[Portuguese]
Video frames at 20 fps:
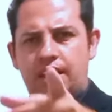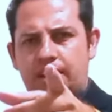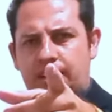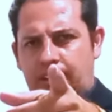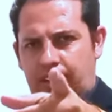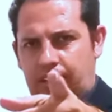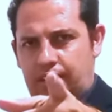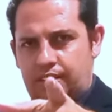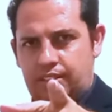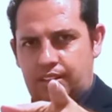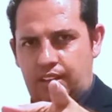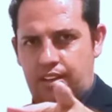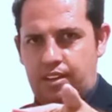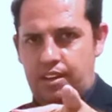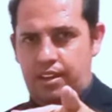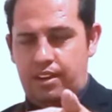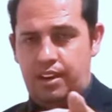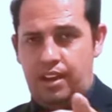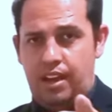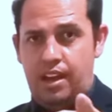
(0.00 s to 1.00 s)
Tem aqueles
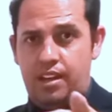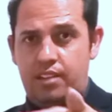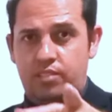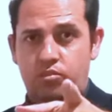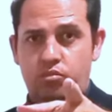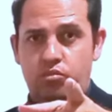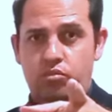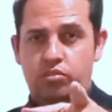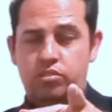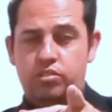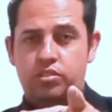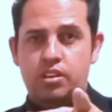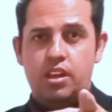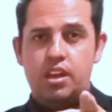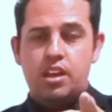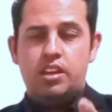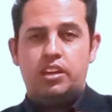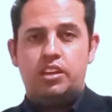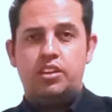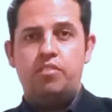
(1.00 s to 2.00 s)
alienados
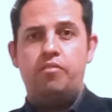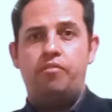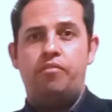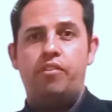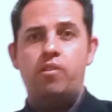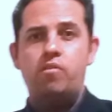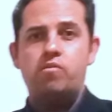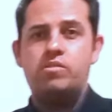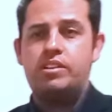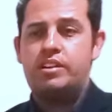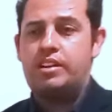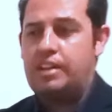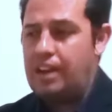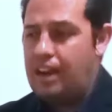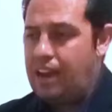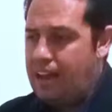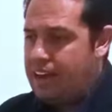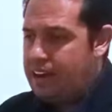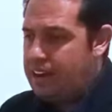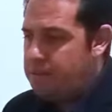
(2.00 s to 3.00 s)
que vão
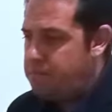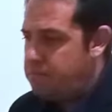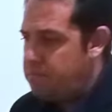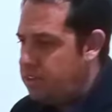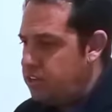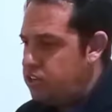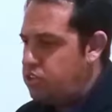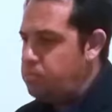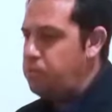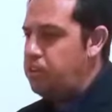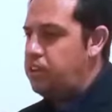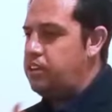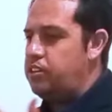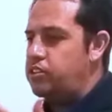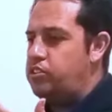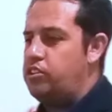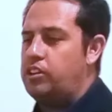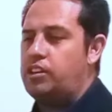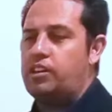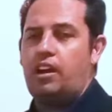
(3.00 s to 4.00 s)
claramente me
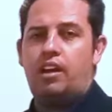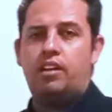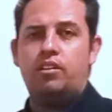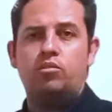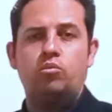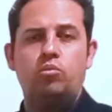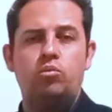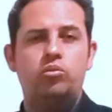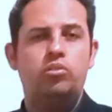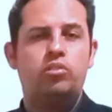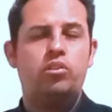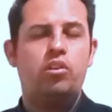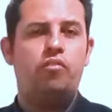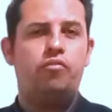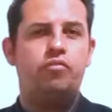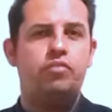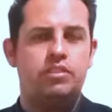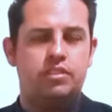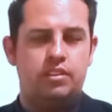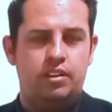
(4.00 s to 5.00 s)
criticar em tudo
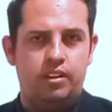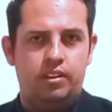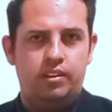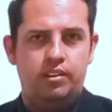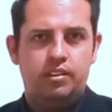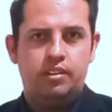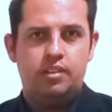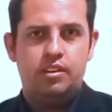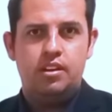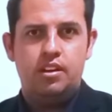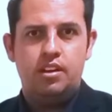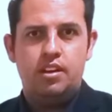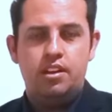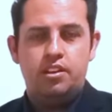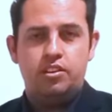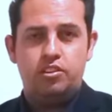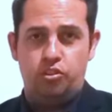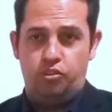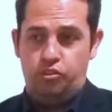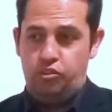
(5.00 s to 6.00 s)
que eu fizer.
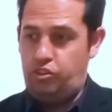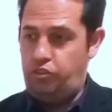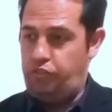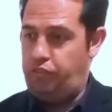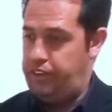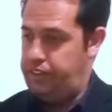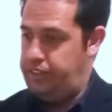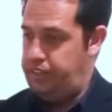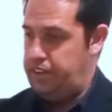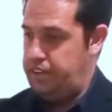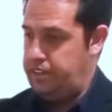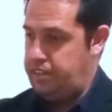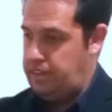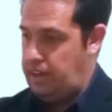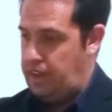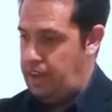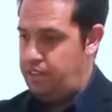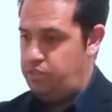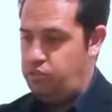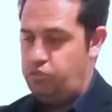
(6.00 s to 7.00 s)
Se eu estiver
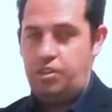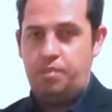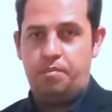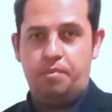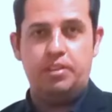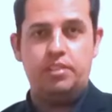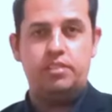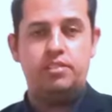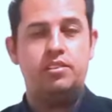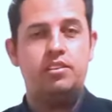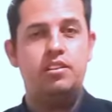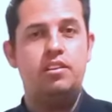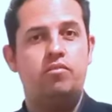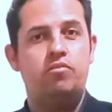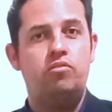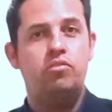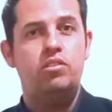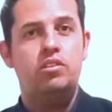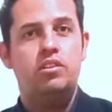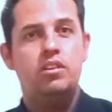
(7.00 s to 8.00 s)
deitado,
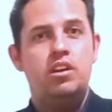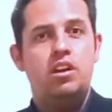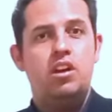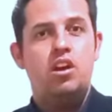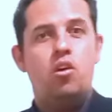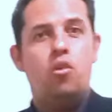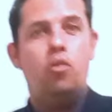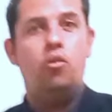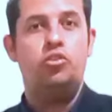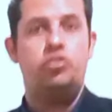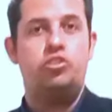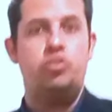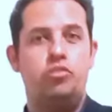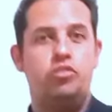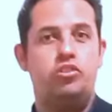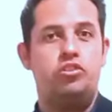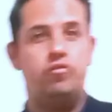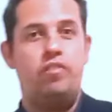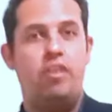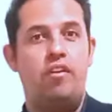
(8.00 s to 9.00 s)
depressivo, ou
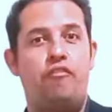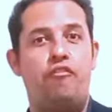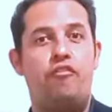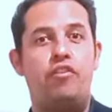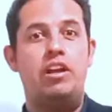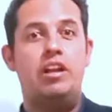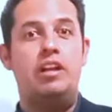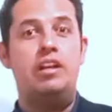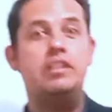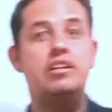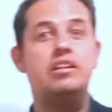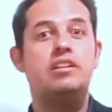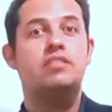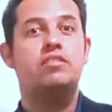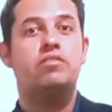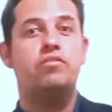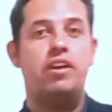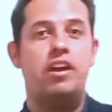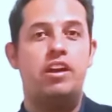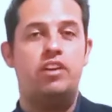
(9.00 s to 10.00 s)
se eu estiver
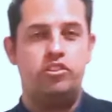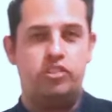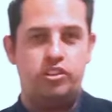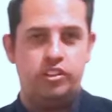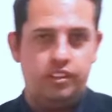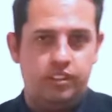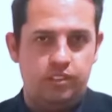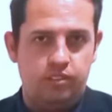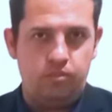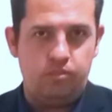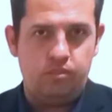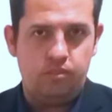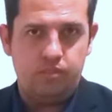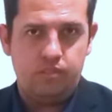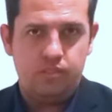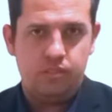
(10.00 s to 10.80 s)
feliz viajando.